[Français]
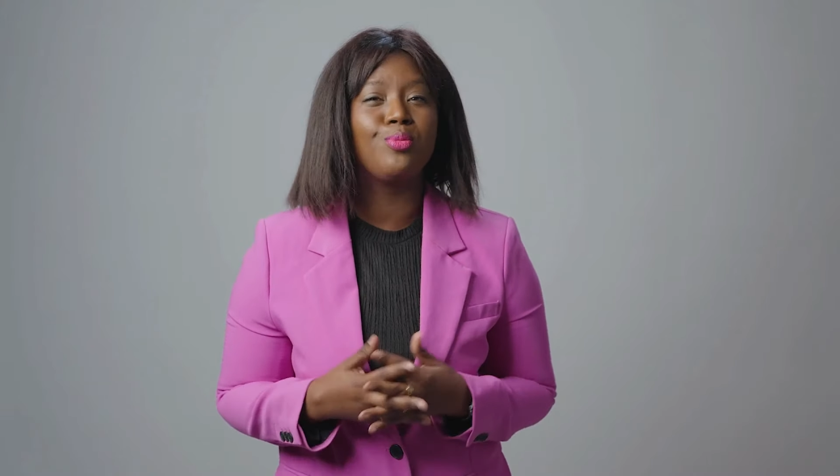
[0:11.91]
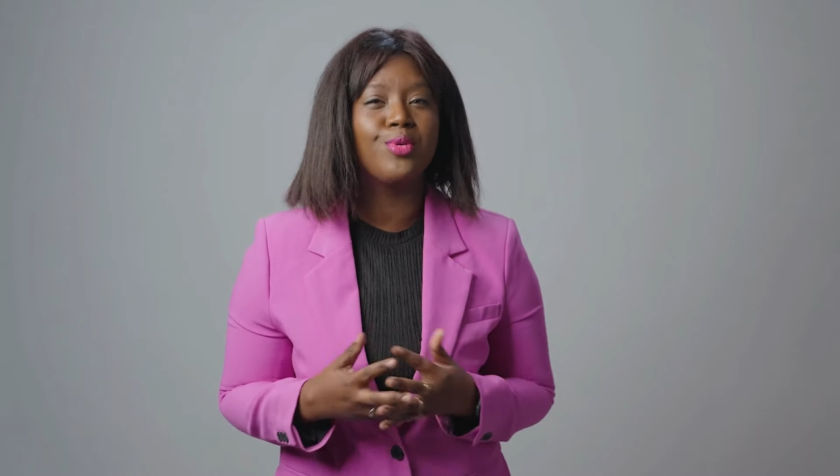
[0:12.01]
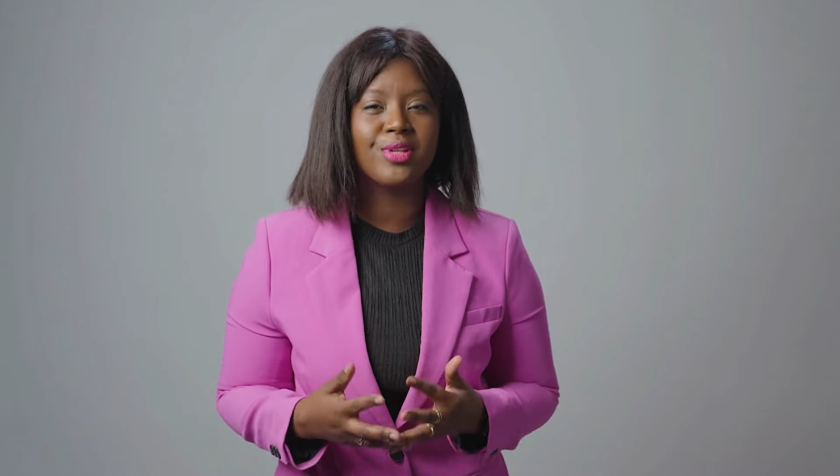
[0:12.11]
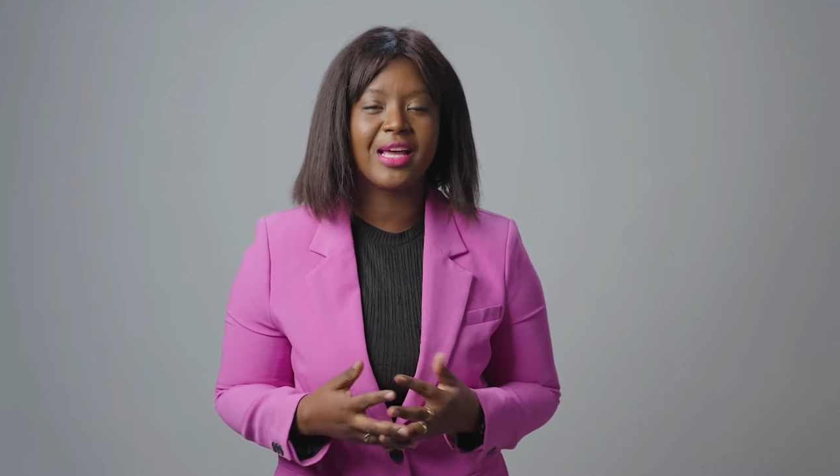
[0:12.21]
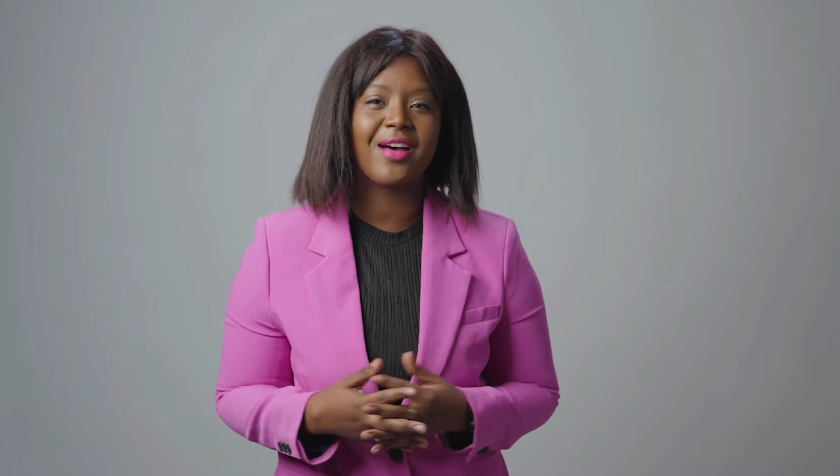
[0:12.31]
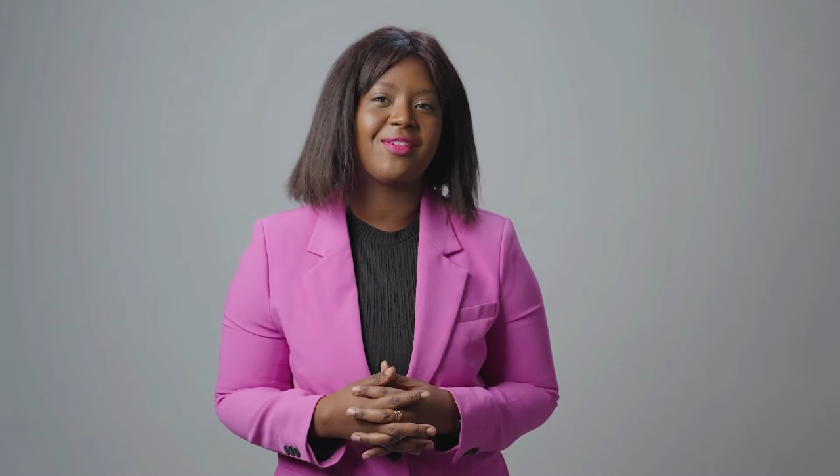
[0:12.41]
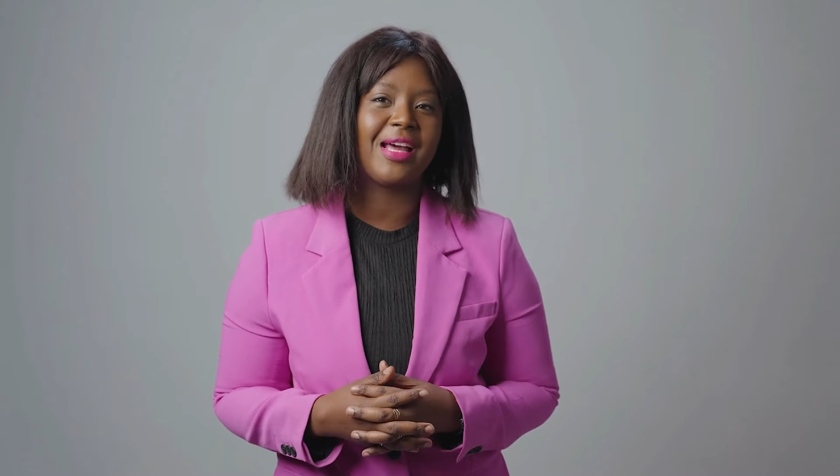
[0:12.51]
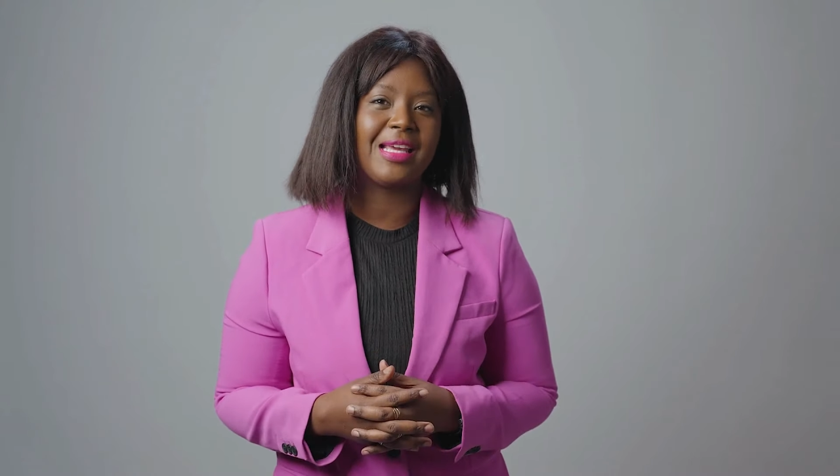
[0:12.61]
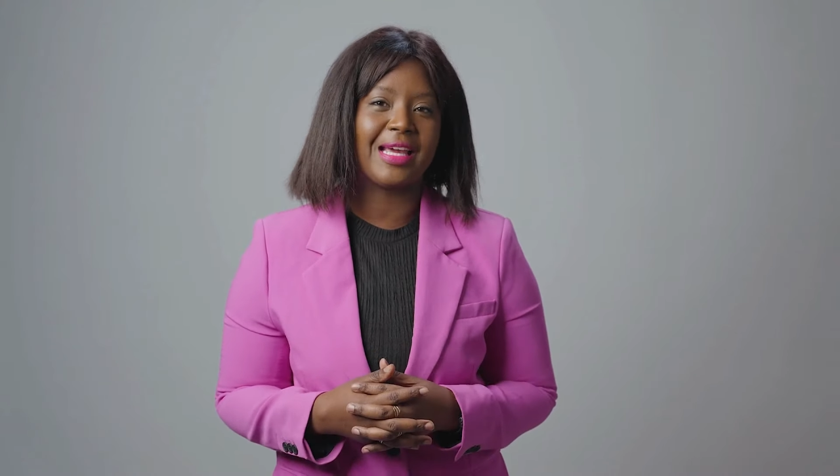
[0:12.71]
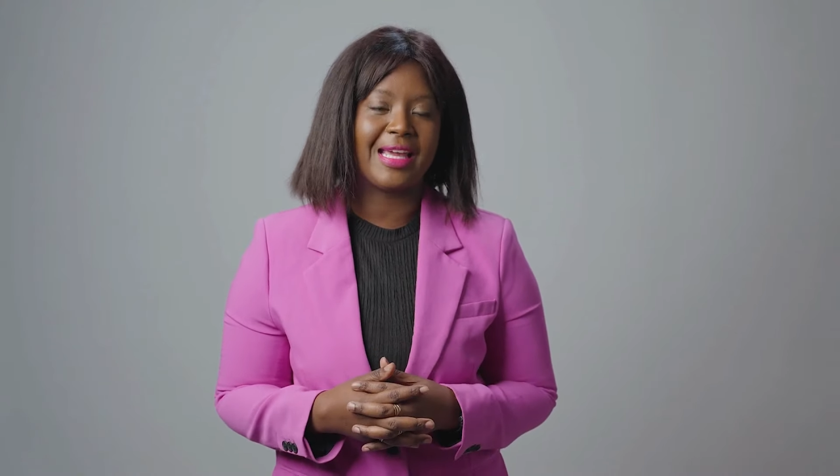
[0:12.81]
beau
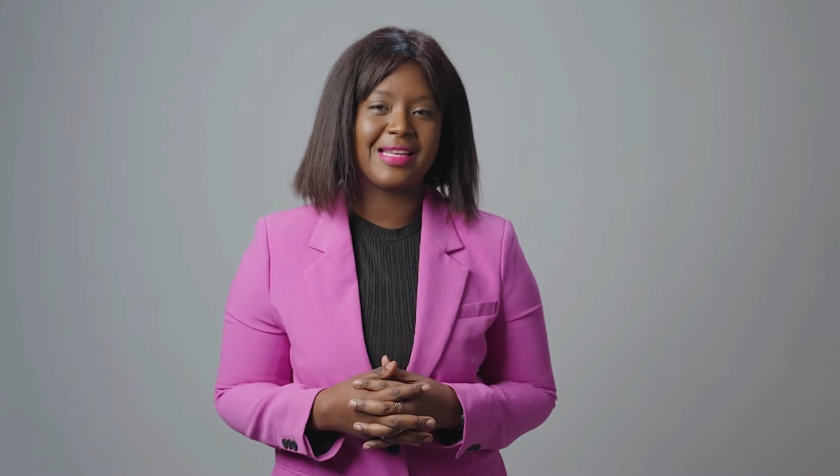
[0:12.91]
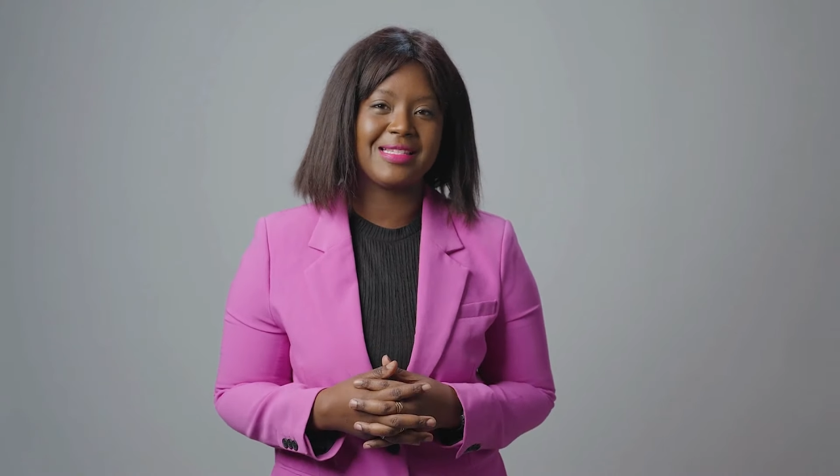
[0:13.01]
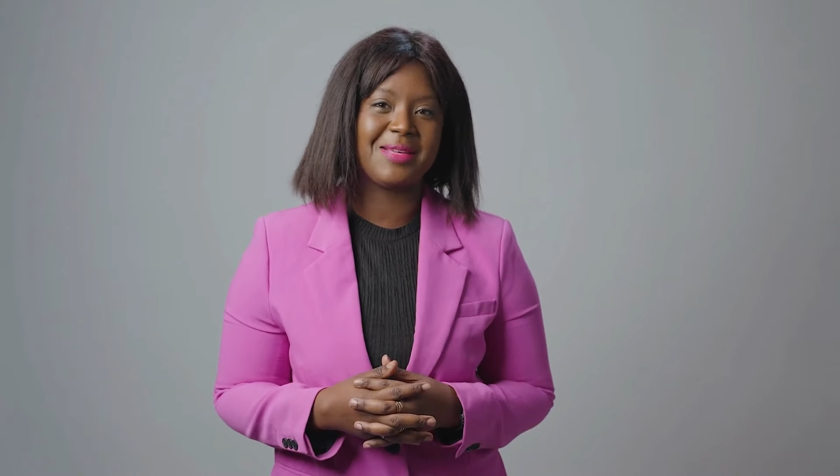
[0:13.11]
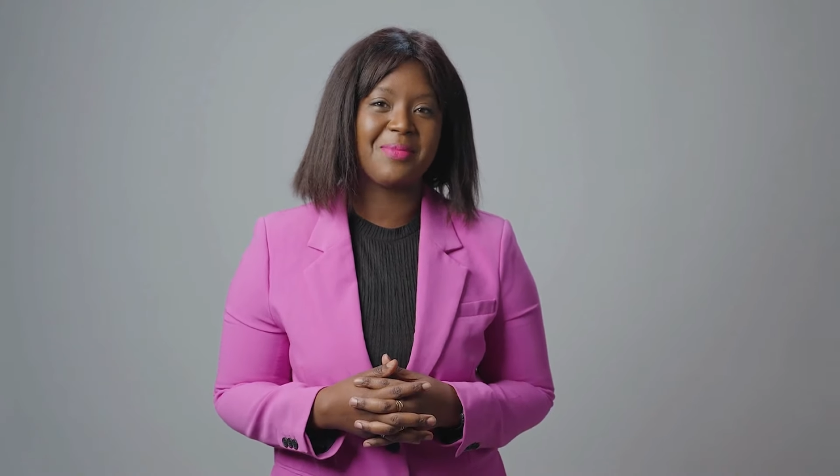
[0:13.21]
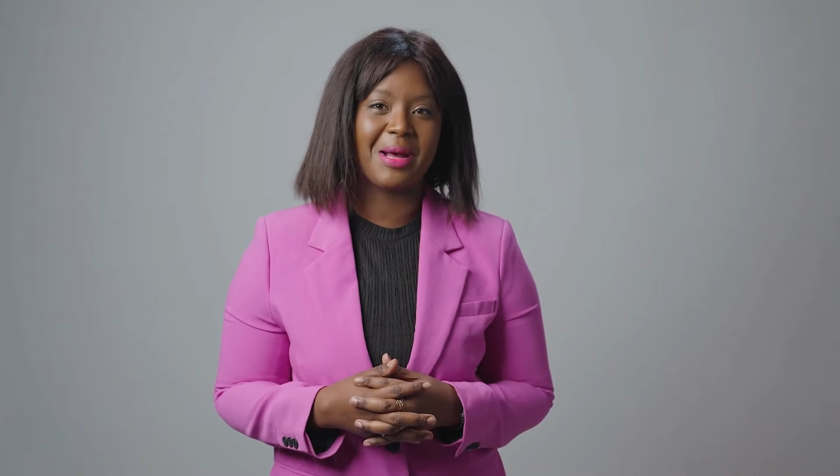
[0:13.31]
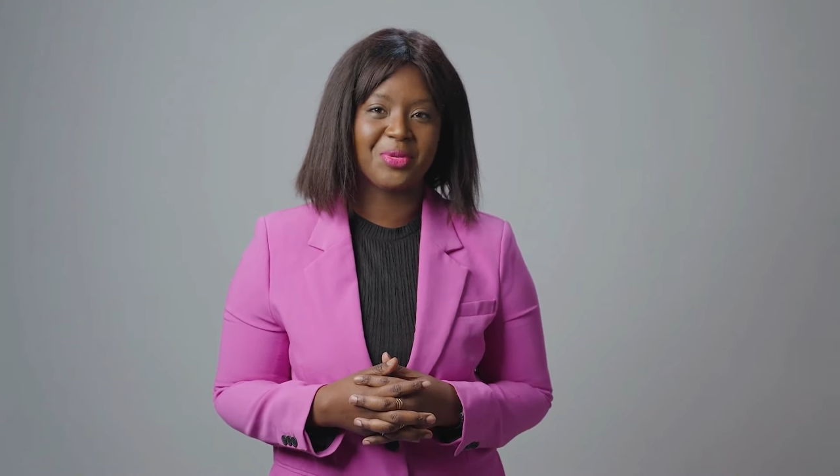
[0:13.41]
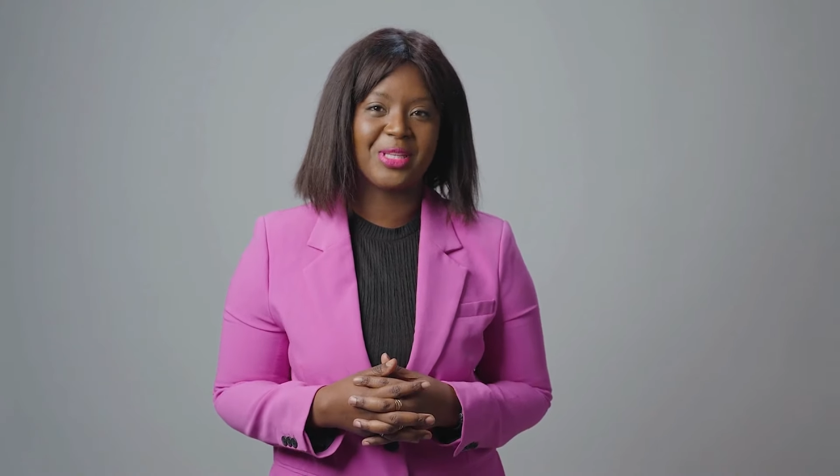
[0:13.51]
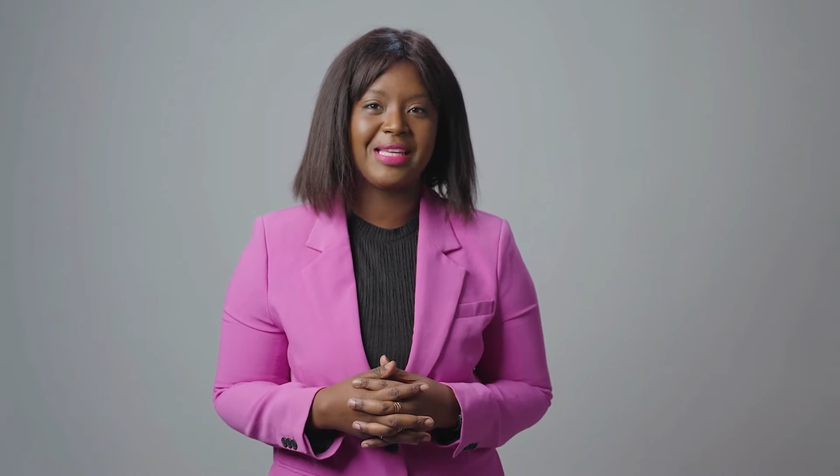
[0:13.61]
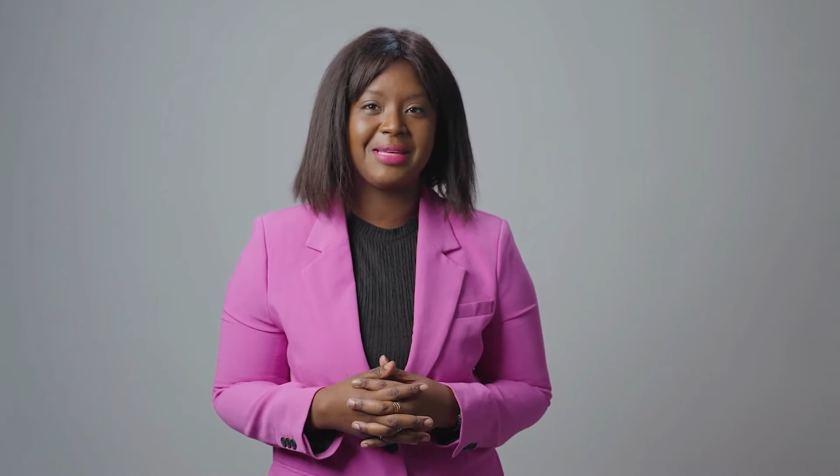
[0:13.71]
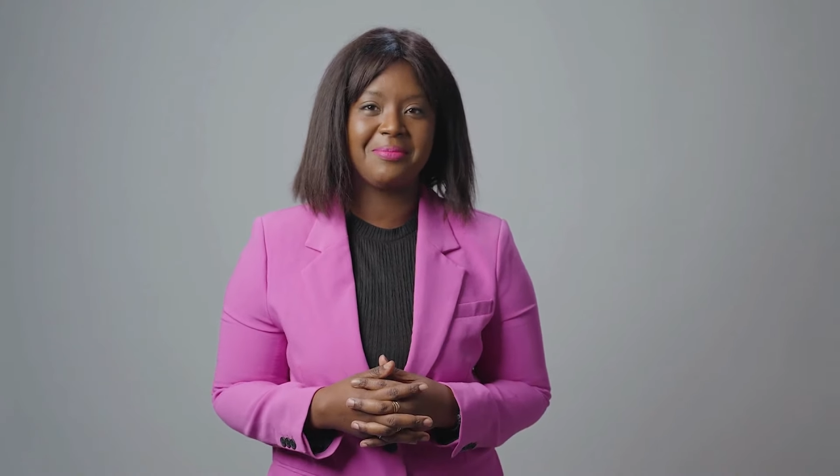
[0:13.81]
travail réalisé par mon
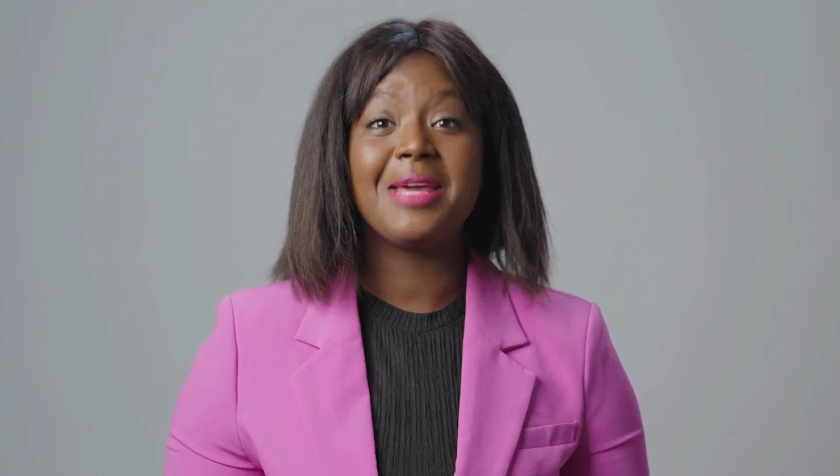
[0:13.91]
équipe